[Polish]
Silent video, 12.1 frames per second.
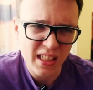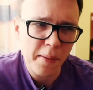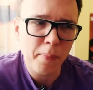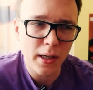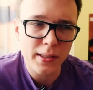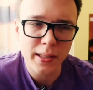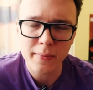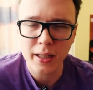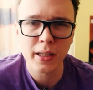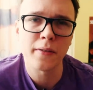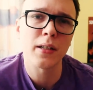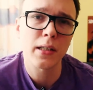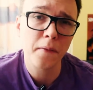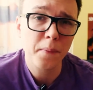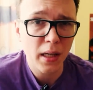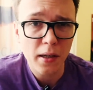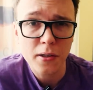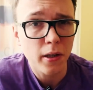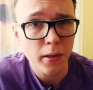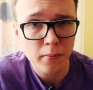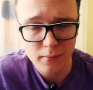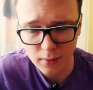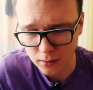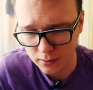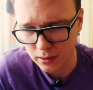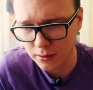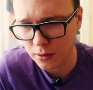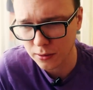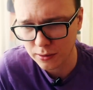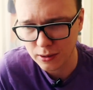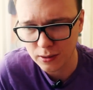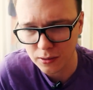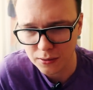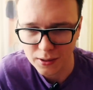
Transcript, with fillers: a nie polecam nagrywania w mniejszej rozdzielczości niż